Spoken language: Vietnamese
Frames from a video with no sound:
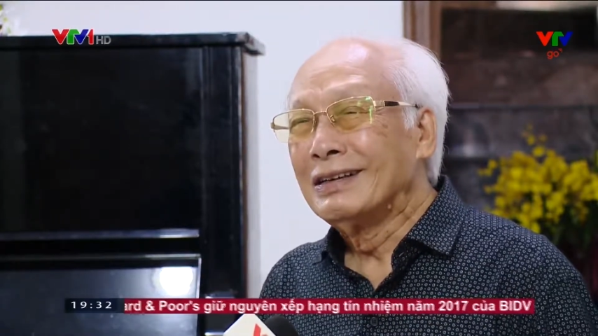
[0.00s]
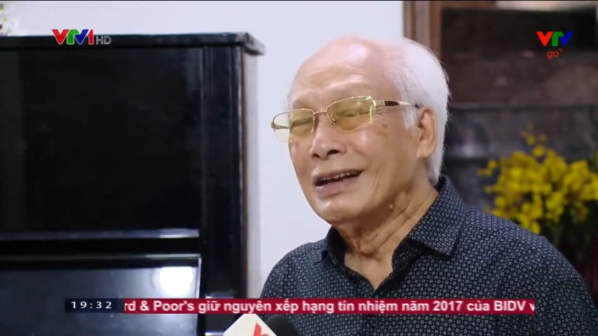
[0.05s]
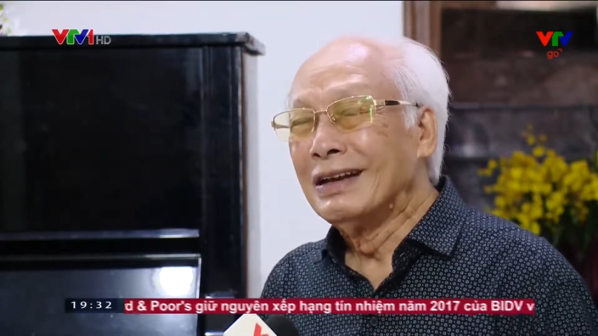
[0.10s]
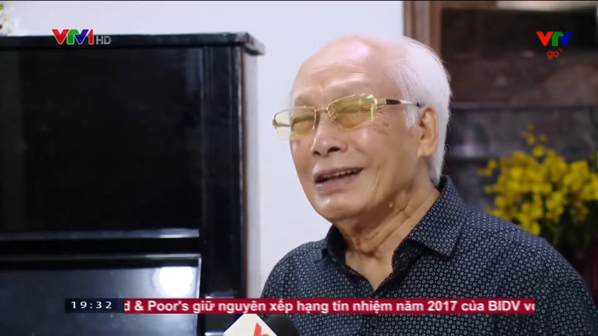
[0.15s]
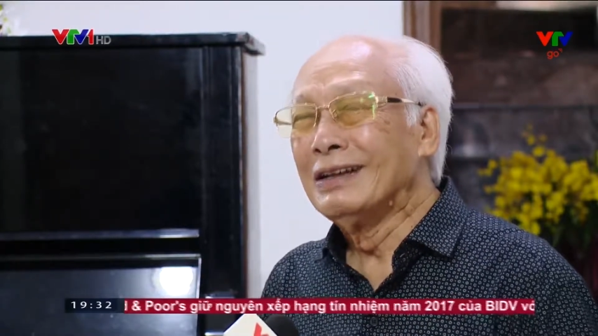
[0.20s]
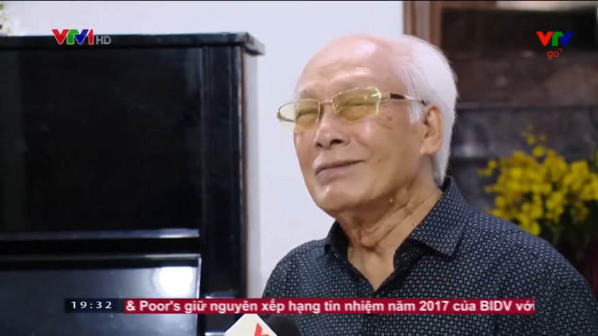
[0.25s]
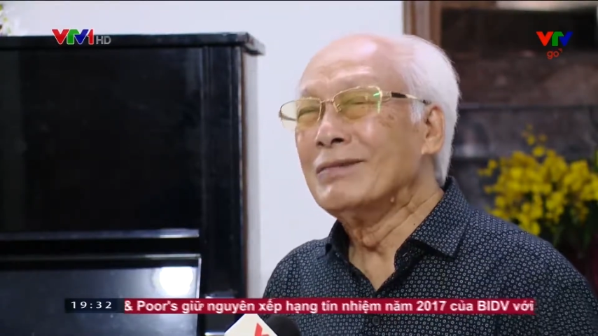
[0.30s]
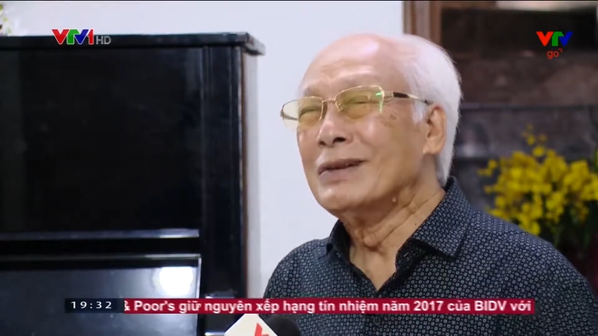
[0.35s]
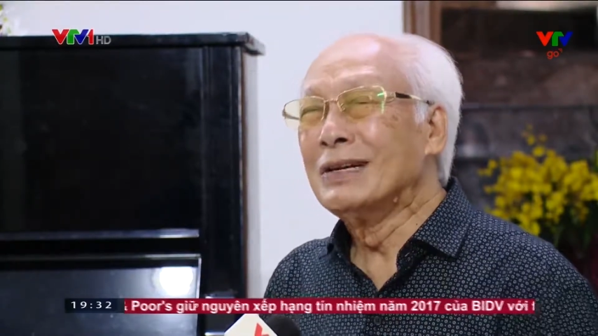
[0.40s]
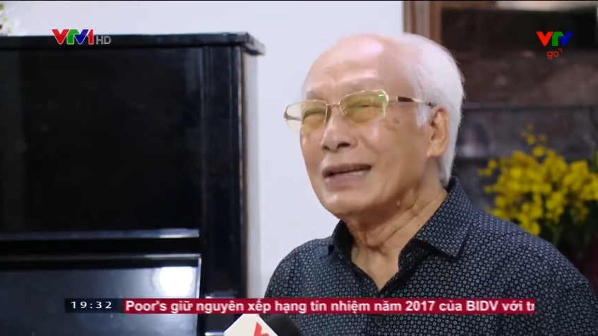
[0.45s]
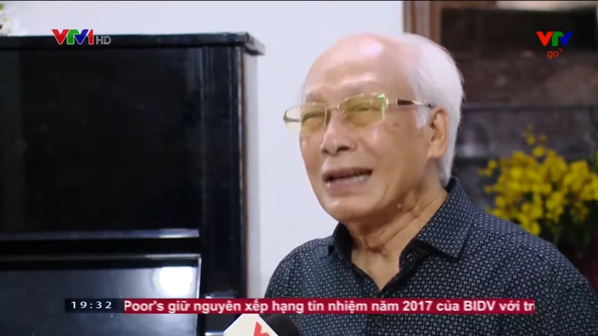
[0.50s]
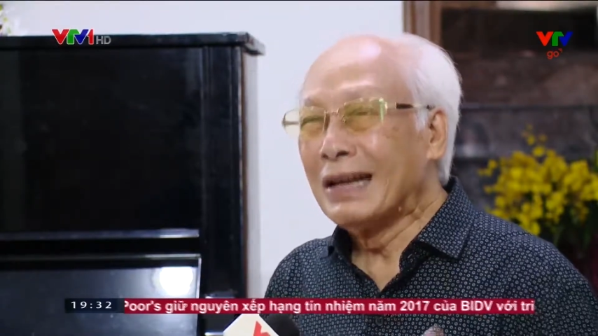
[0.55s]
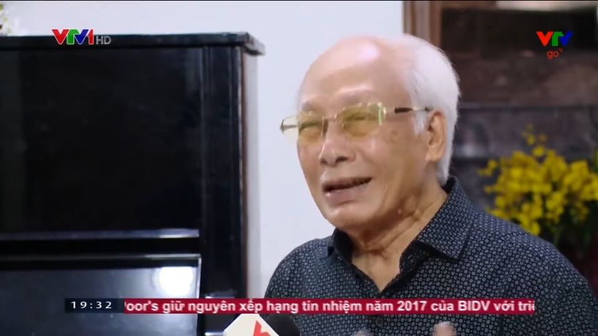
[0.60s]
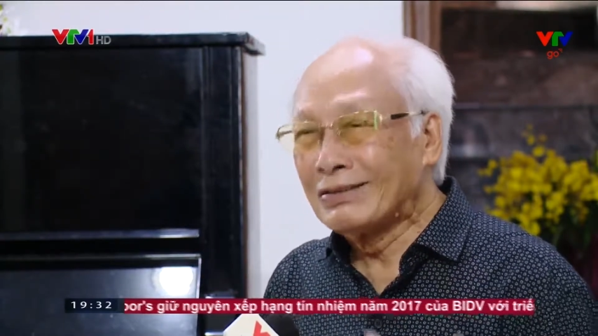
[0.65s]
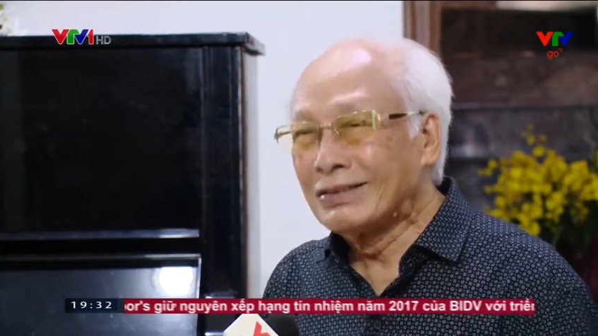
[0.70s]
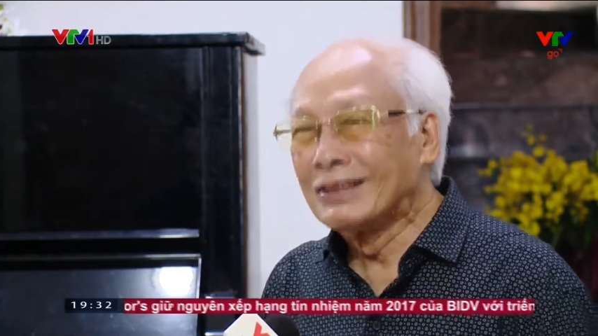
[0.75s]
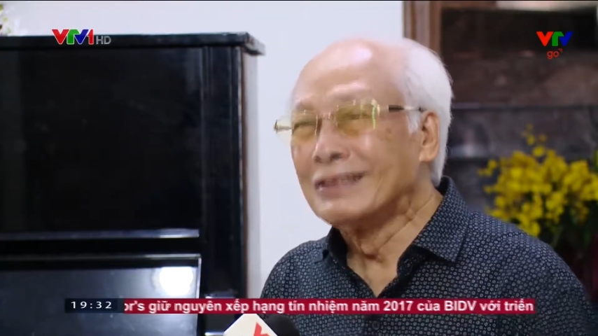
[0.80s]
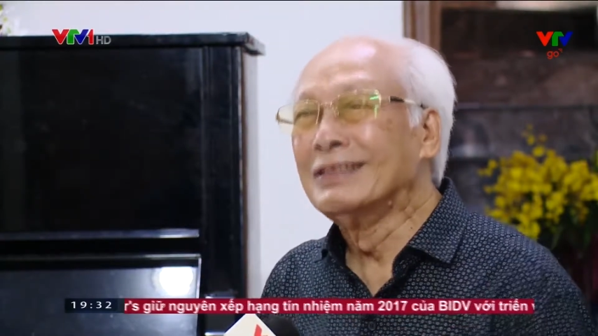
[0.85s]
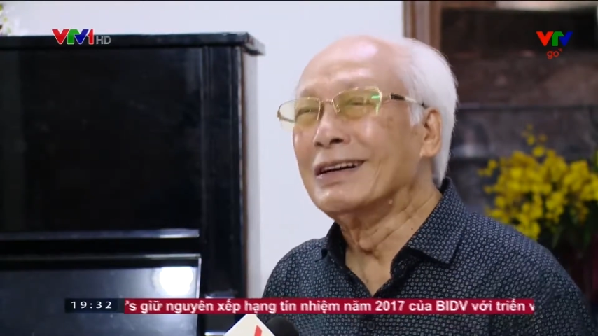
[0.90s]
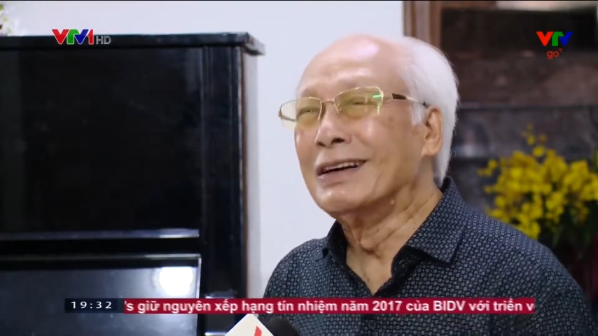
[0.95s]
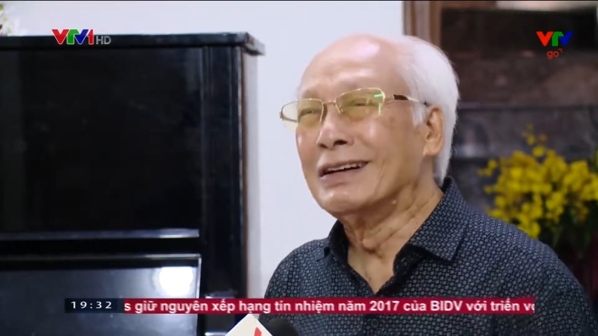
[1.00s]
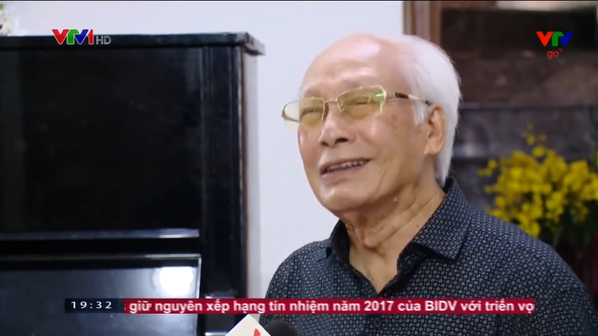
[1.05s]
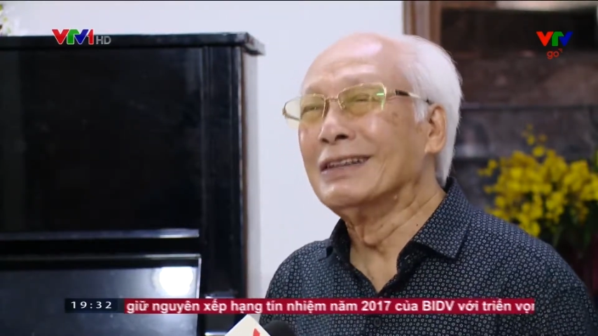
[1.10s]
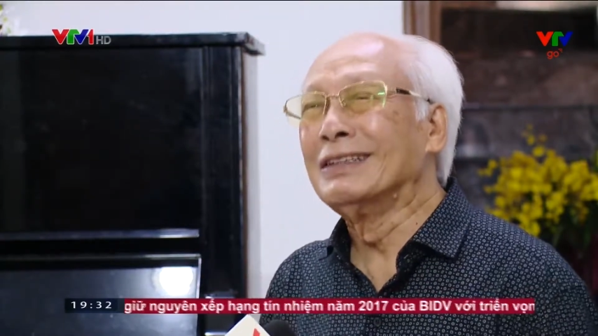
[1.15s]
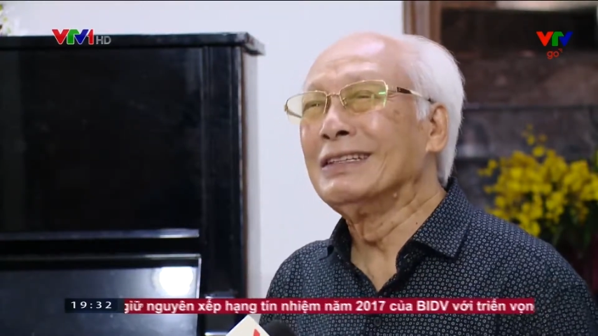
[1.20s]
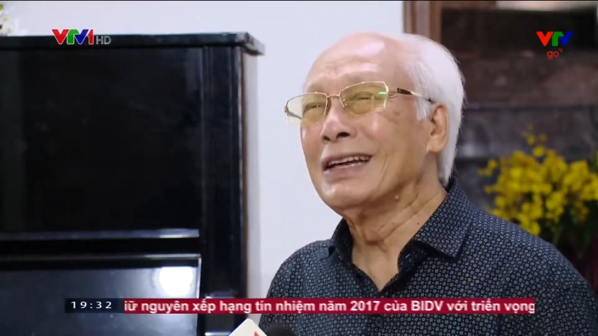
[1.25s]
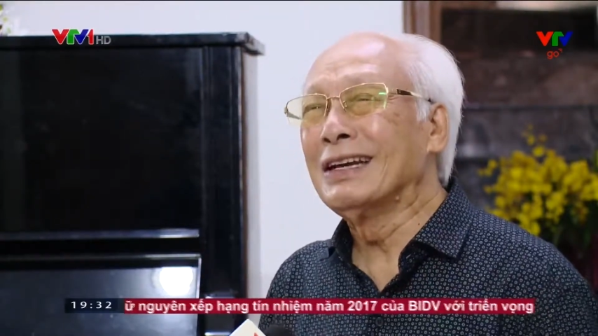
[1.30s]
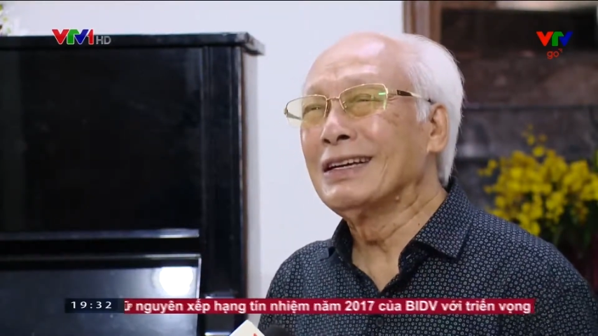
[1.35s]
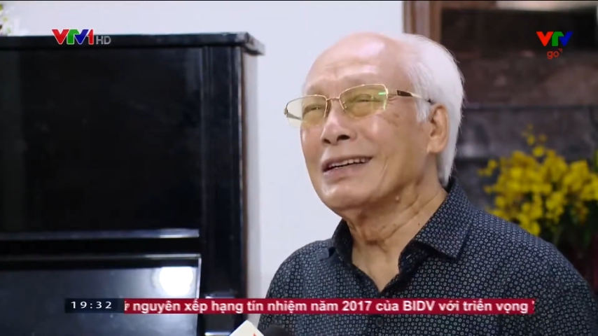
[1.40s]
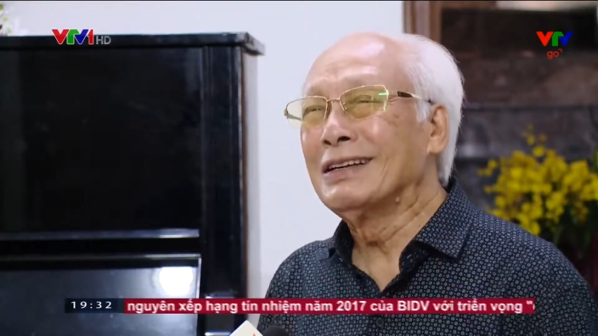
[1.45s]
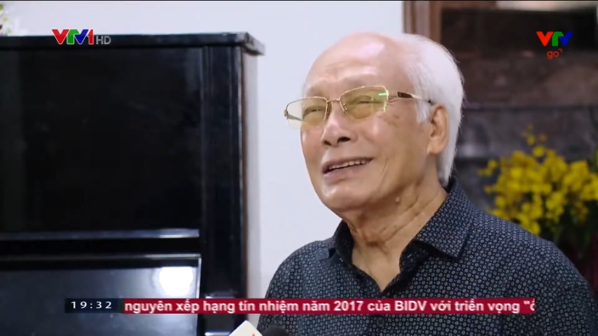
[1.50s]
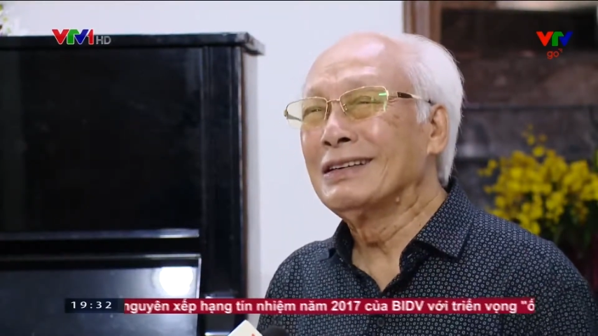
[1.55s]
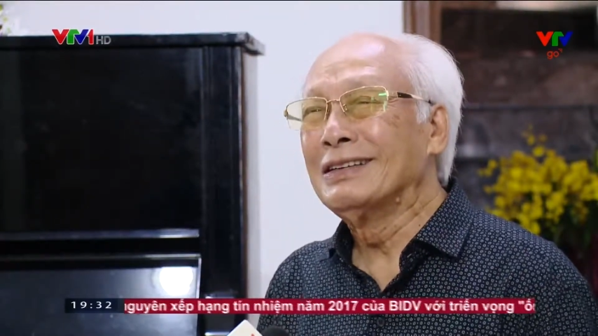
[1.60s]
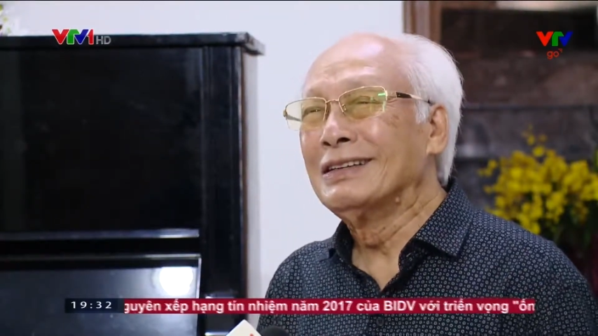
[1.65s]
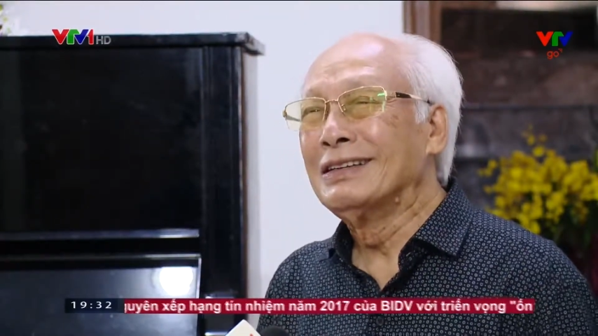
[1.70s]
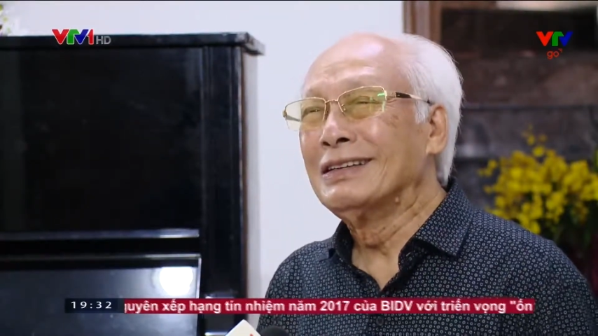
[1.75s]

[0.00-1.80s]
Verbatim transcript: đấy mới là phần thưởng lớn nhất